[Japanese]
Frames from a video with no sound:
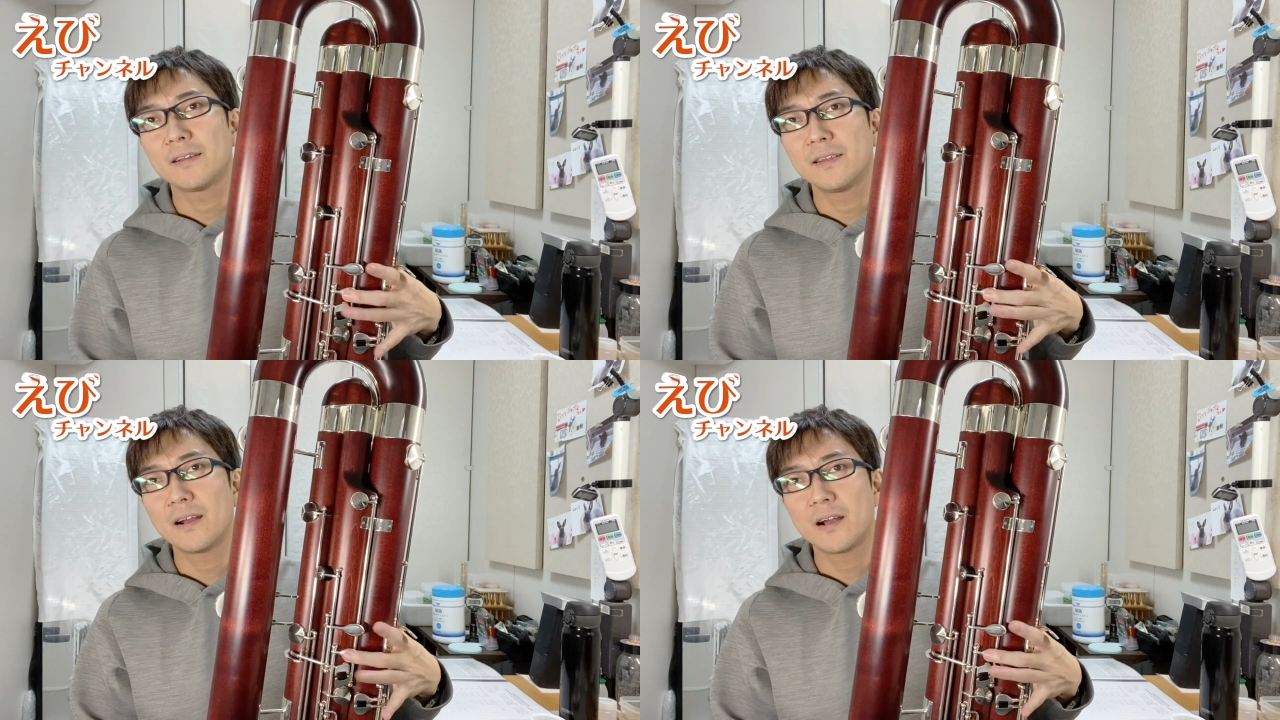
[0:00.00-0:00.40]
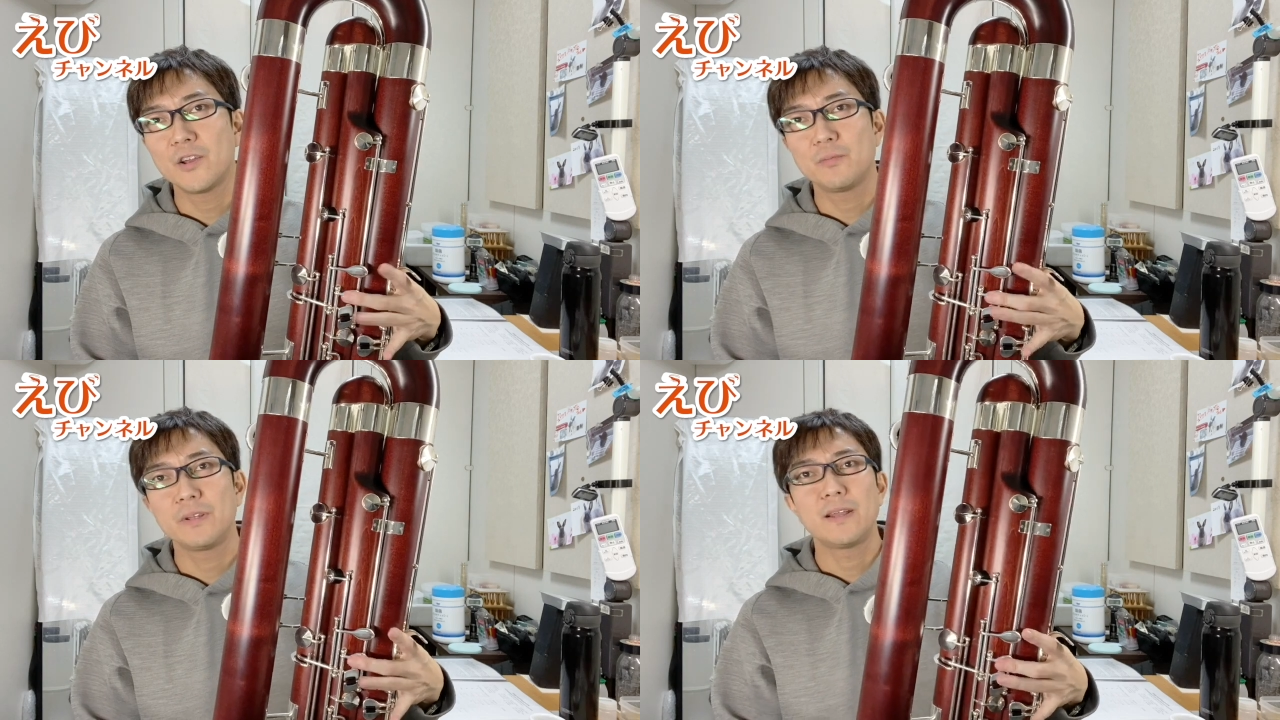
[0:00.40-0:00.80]
中
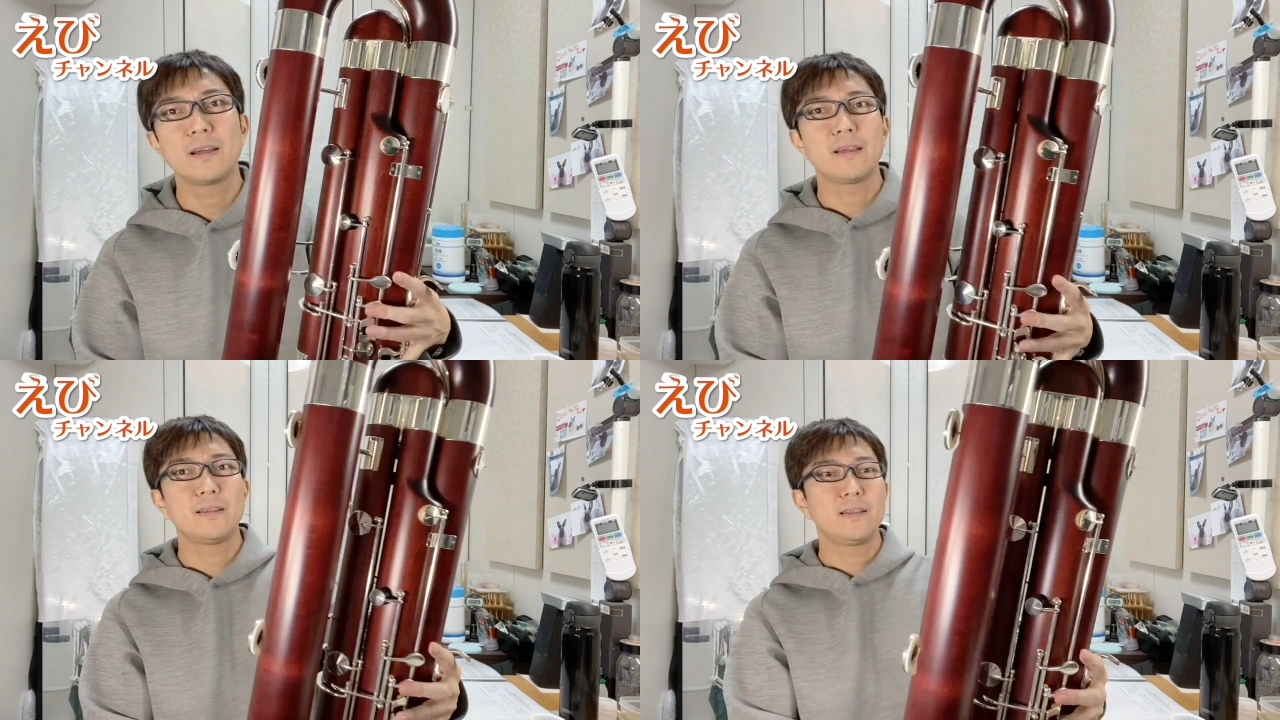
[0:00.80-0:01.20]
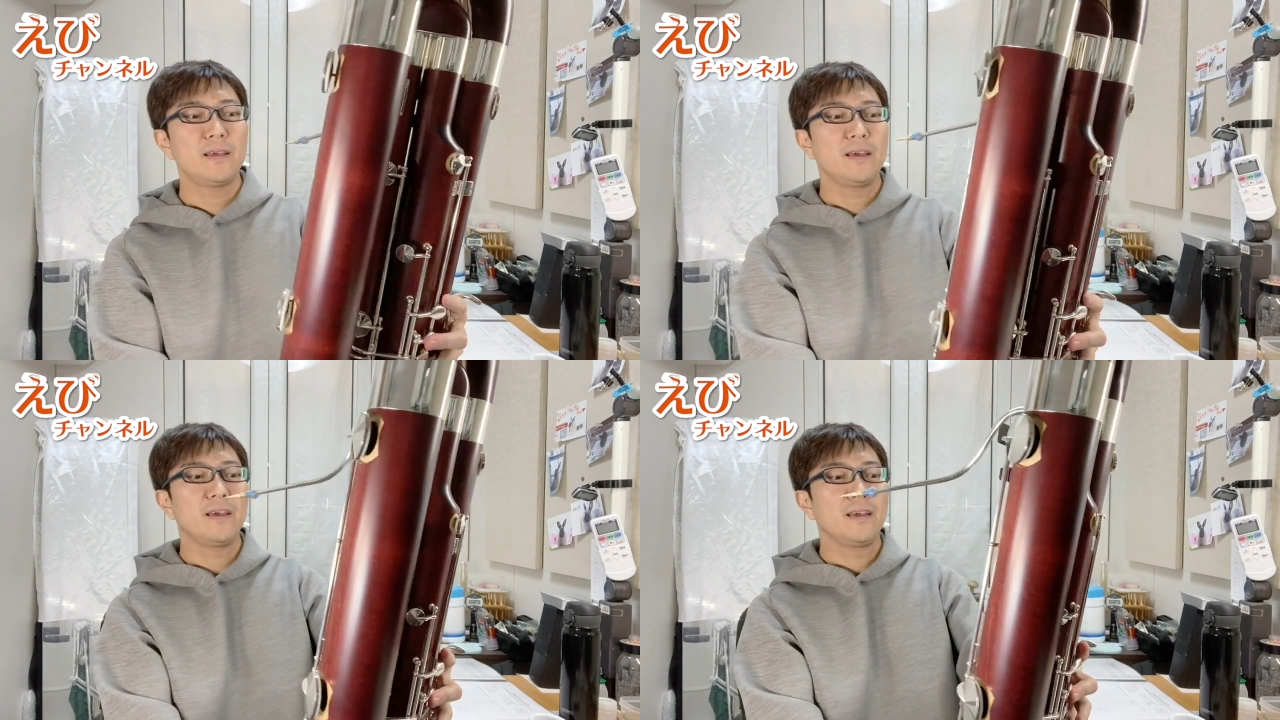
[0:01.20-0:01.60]
指だけ
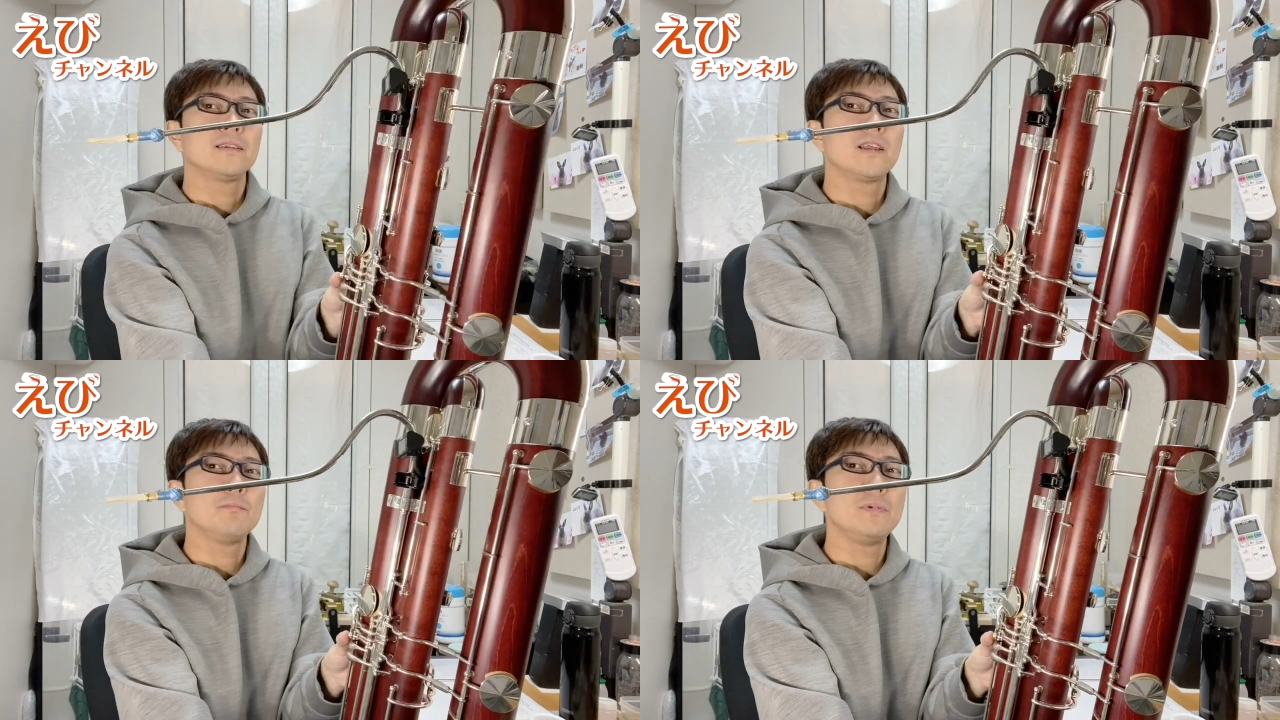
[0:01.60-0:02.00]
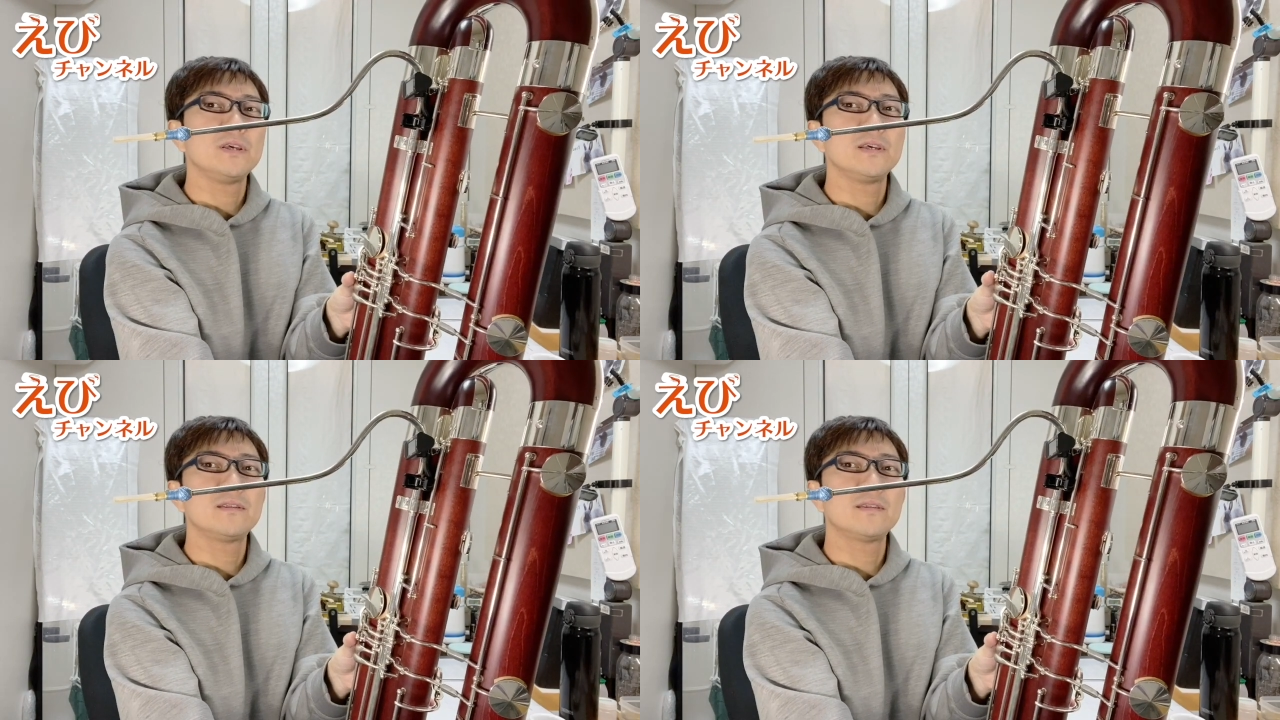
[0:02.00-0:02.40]
で、で、
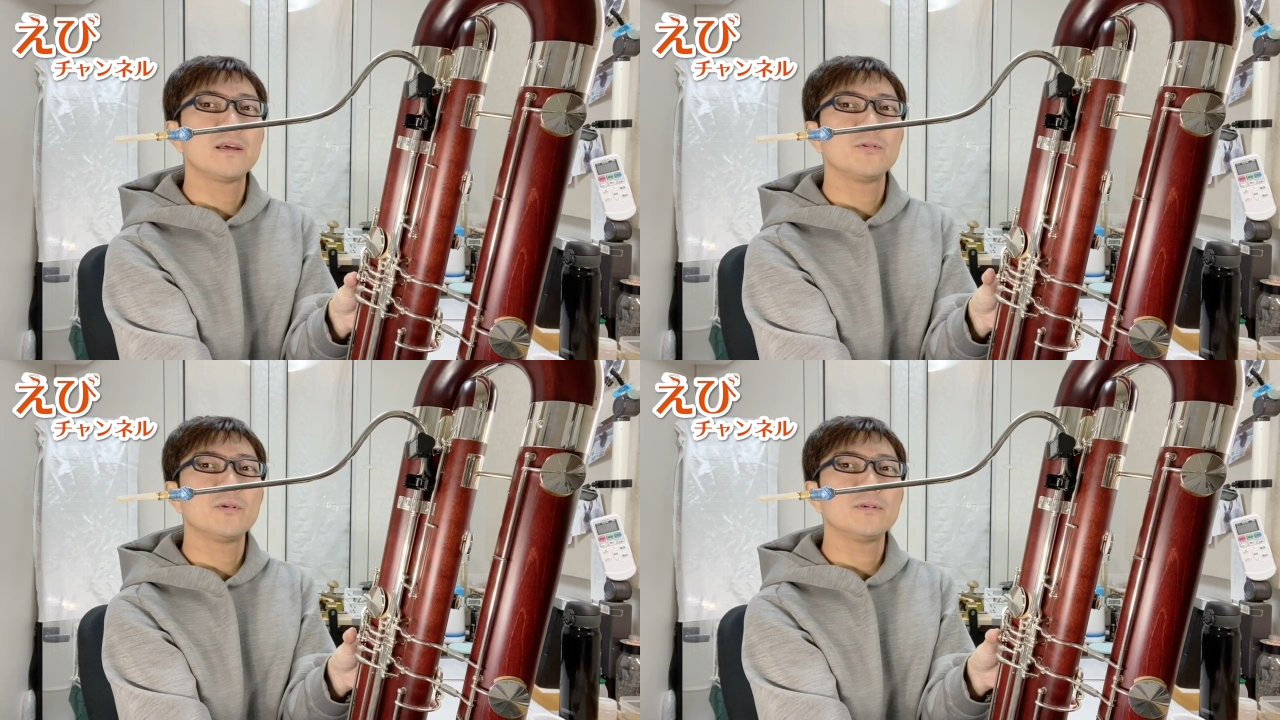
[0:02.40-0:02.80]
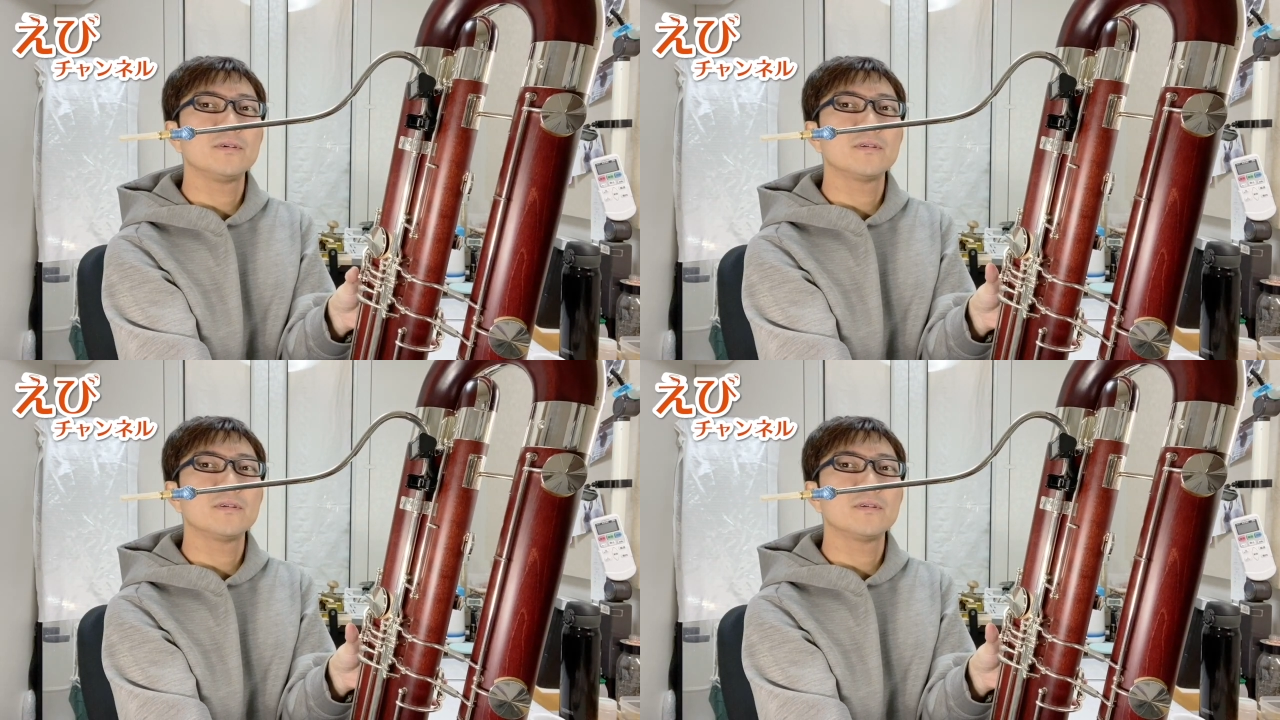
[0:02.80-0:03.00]
右手の、